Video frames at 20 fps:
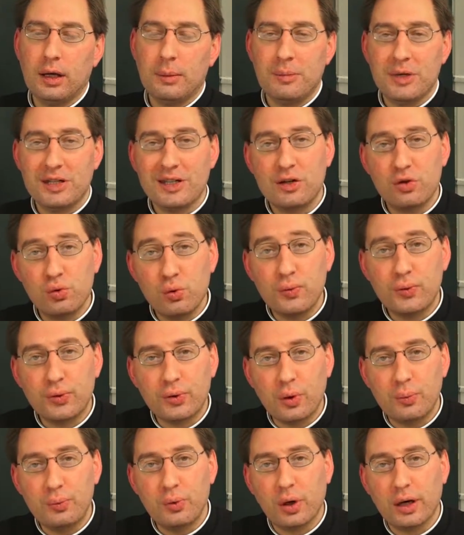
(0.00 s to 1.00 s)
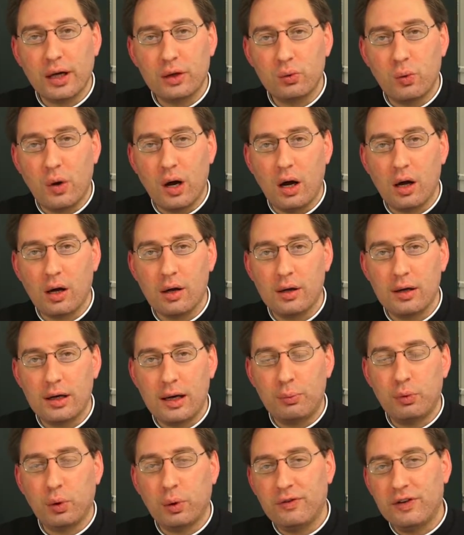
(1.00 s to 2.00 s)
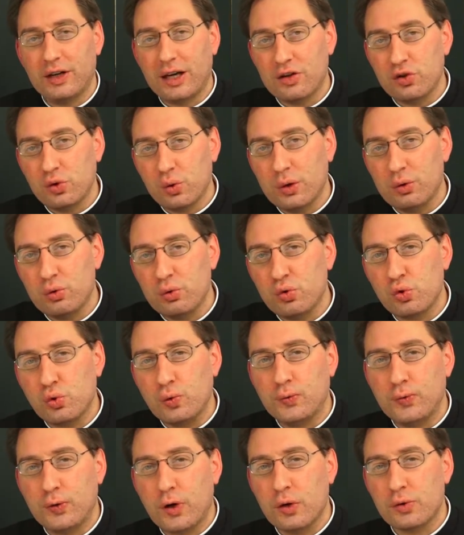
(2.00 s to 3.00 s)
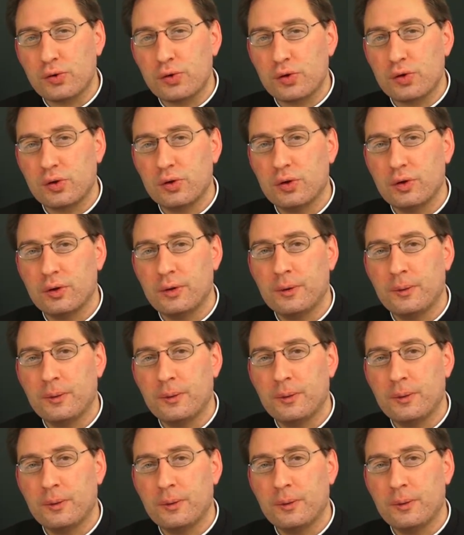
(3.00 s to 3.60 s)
Mais elles souffrent au purgatoire. La purification est une souffrance.